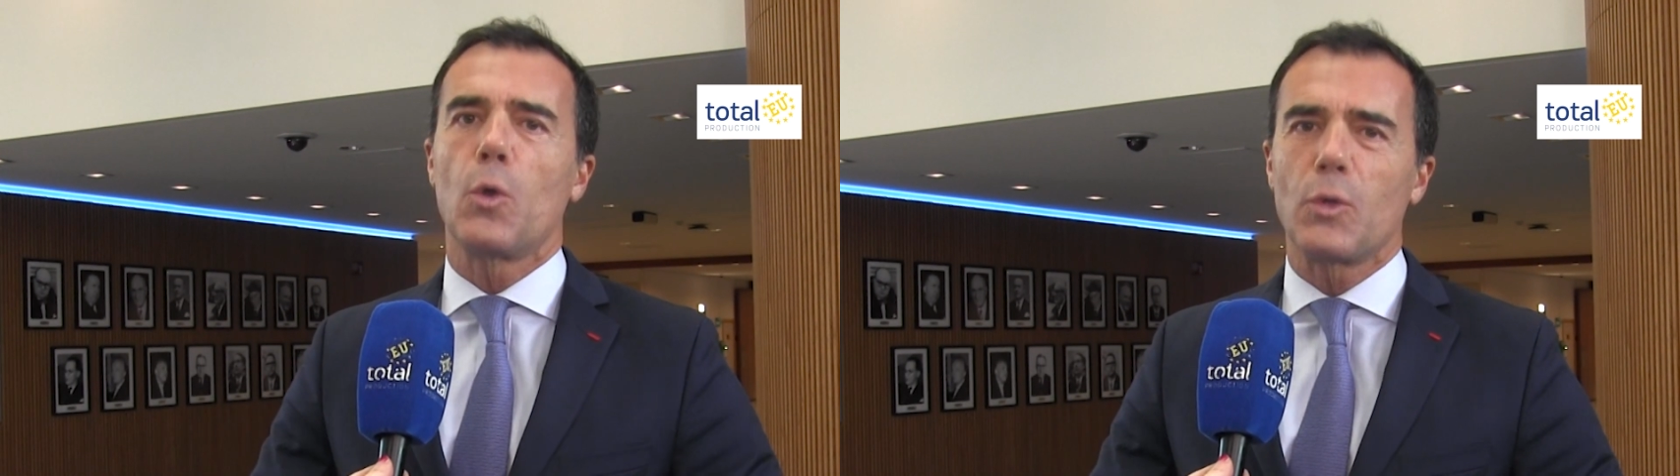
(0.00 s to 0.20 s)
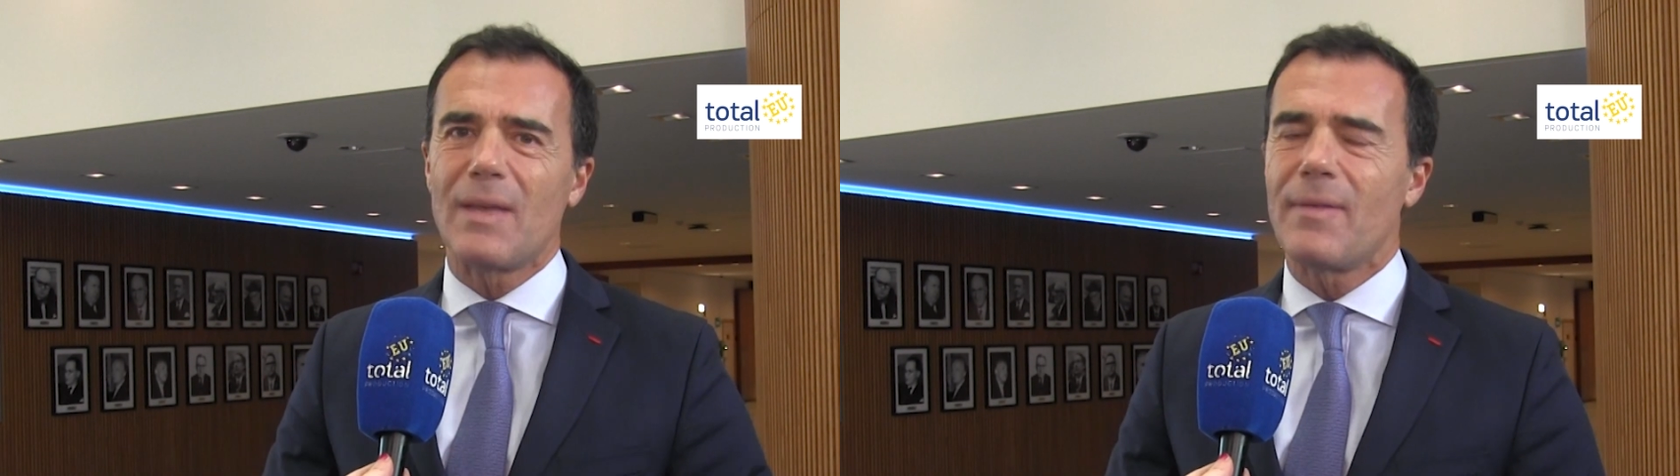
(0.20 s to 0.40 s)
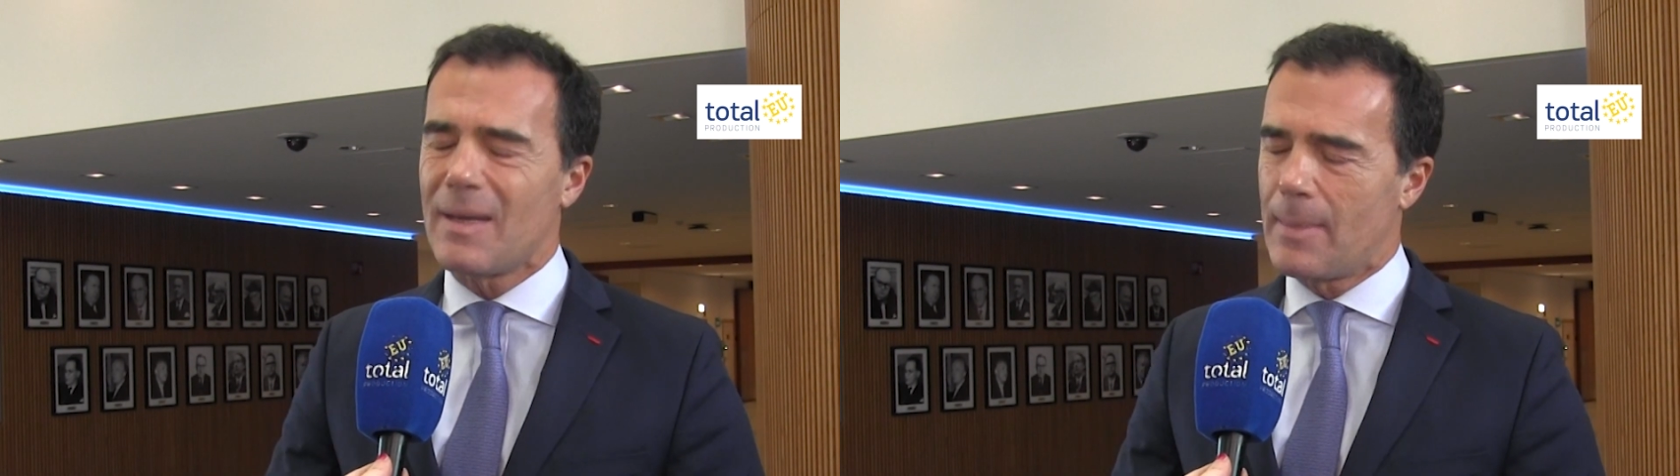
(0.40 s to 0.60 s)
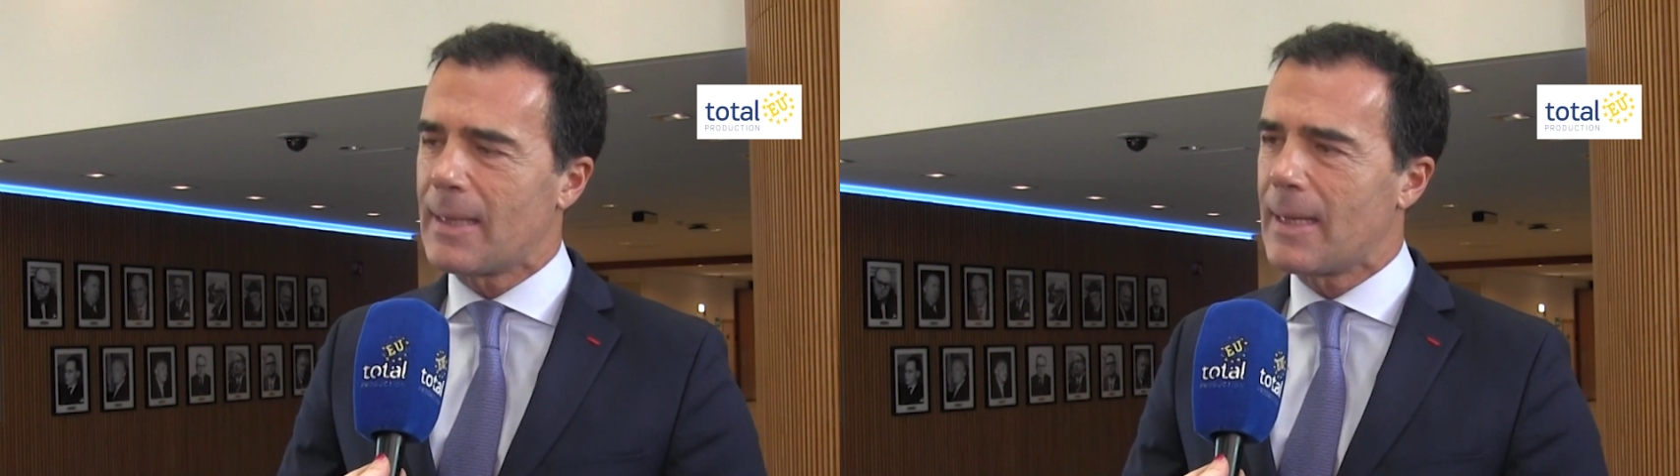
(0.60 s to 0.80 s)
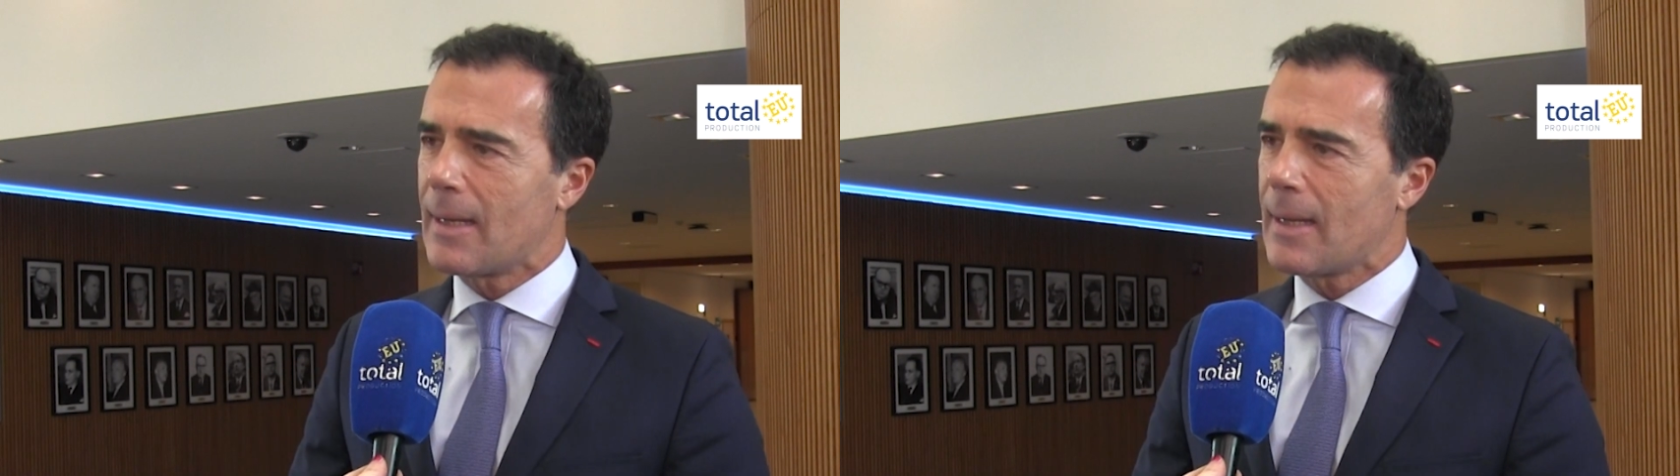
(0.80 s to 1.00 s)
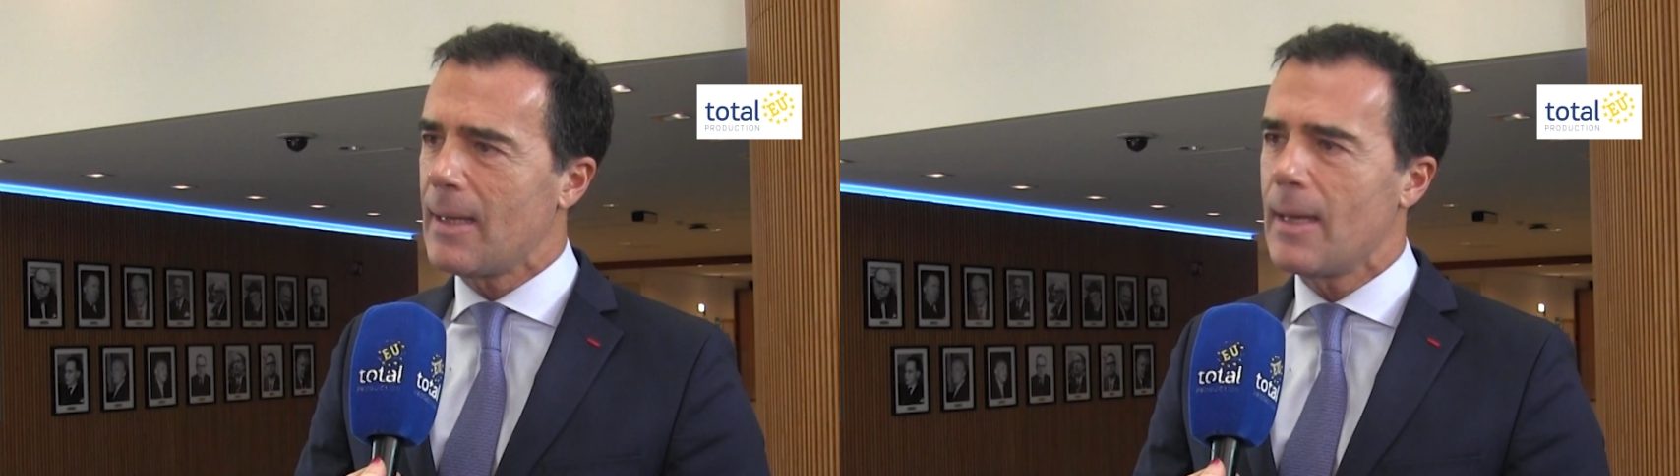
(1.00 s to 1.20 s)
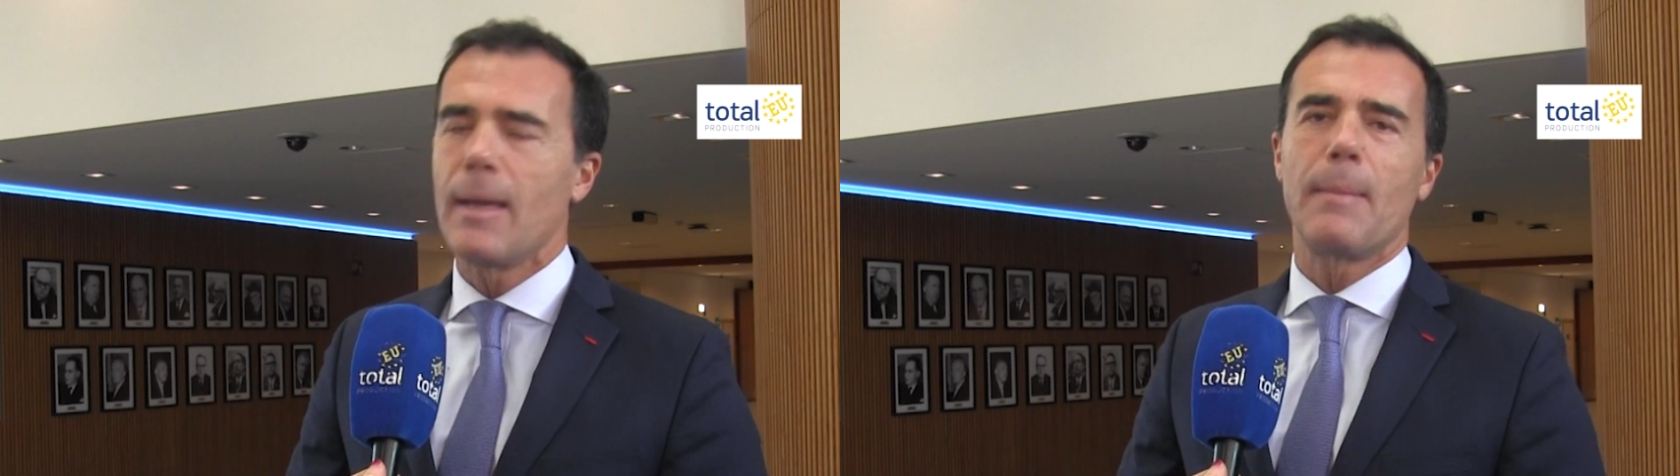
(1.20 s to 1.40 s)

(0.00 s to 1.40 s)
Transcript: lo deve rimanere,